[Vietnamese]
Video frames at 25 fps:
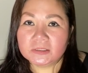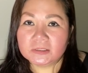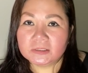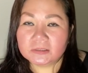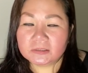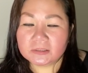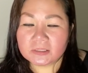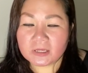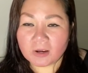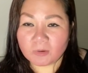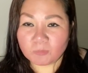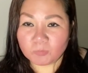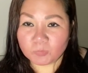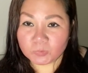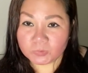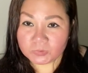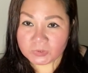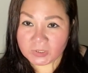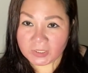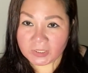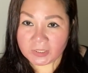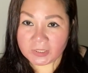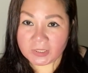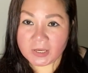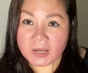chồng của
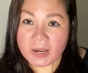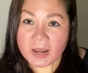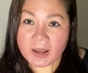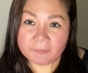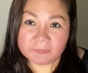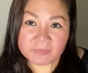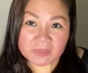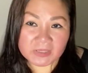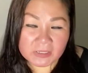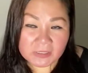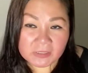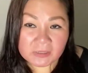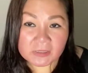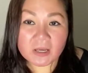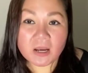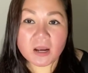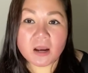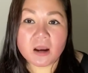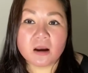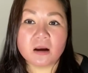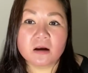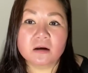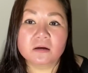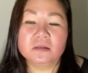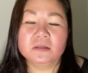thủy làm giấy
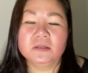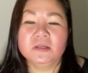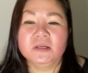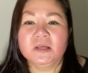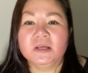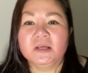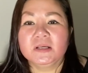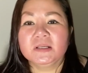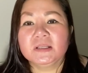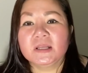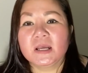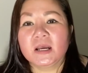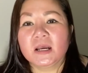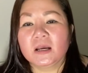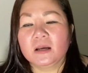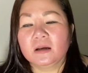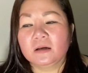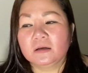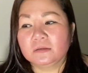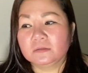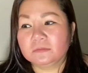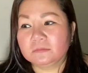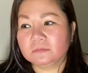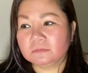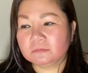tờ uh,
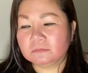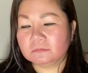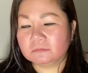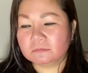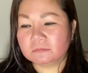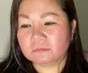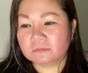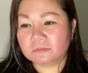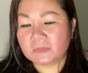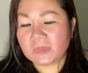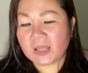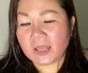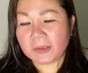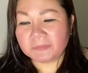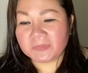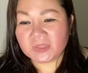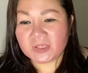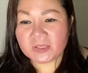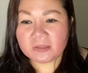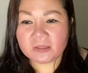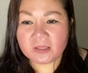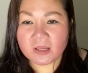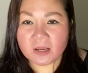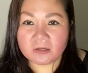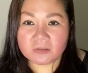làm
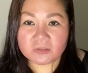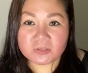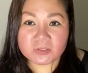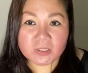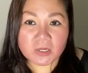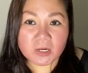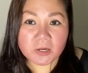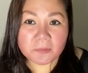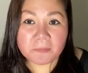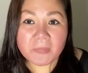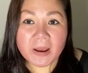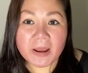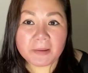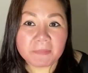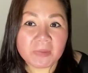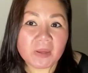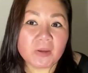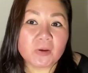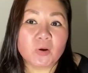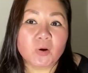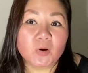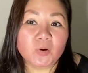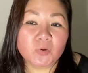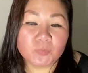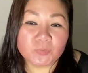giấy tờ cho ba mẹ
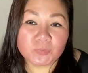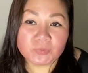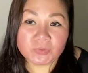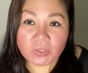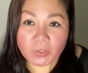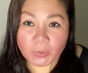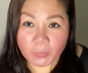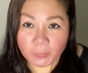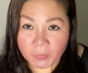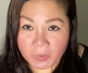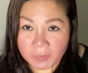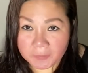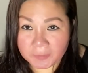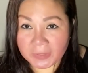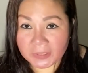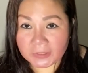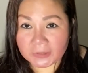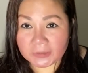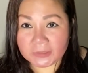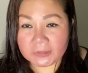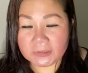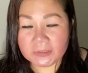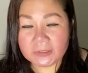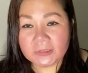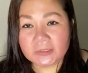con của thủy qua
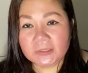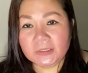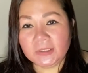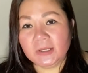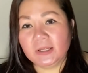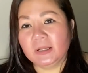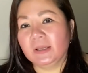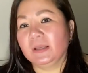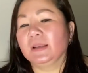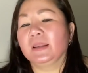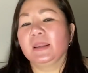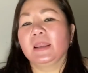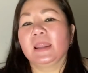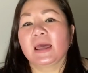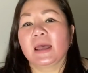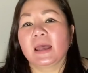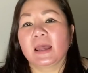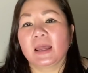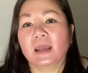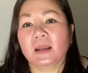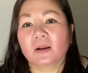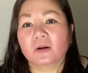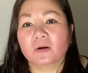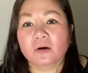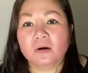mỹ
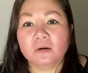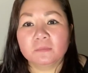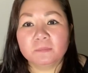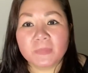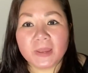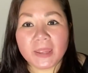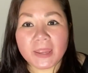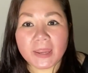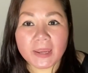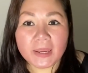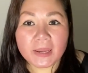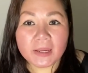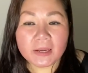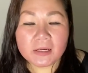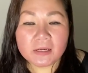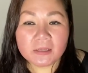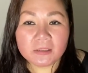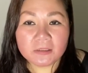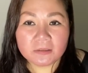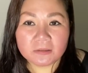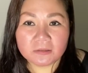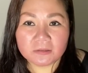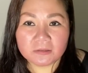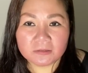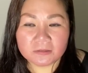là con bé
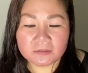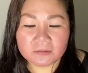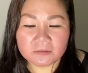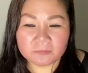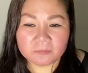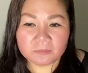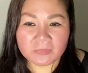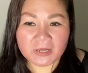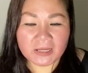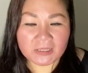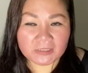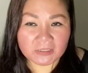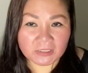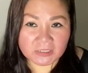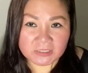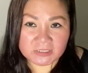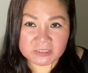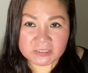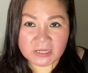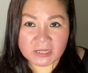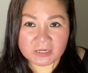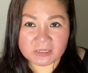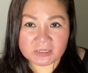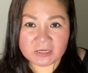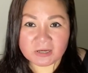ờ, mà thủy
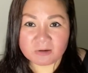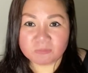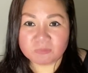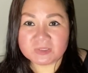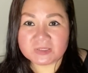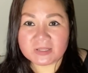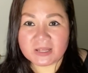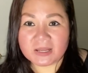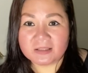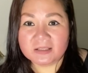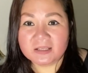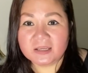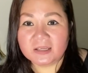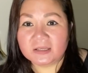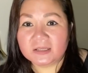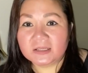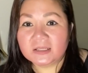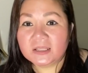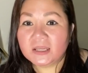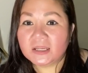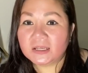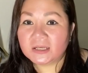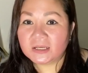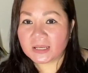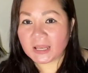sanh với ông xã thủy
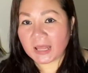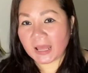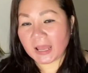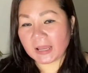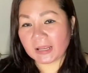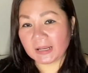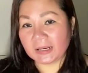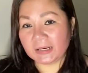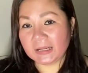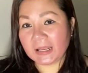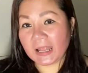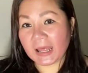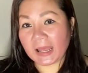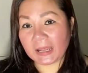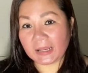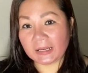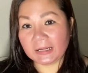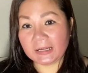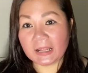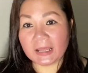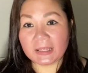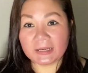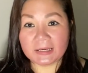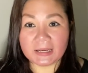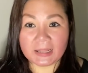thì đã đã
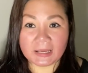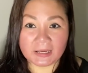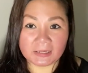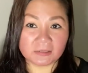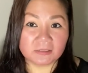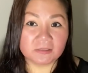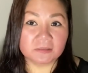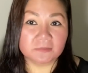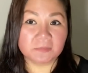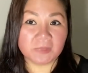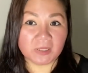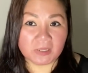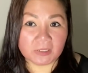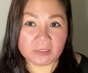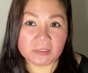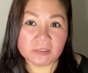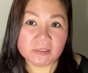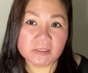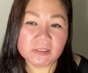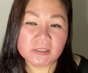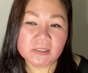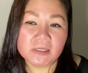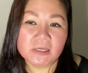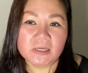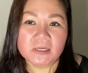đến là người
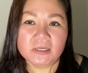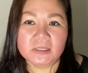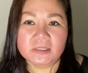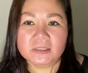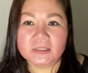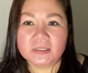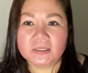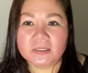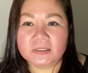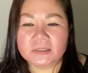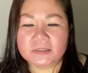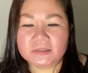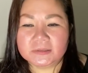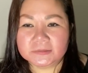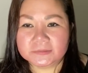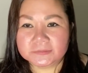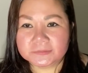mỹ thì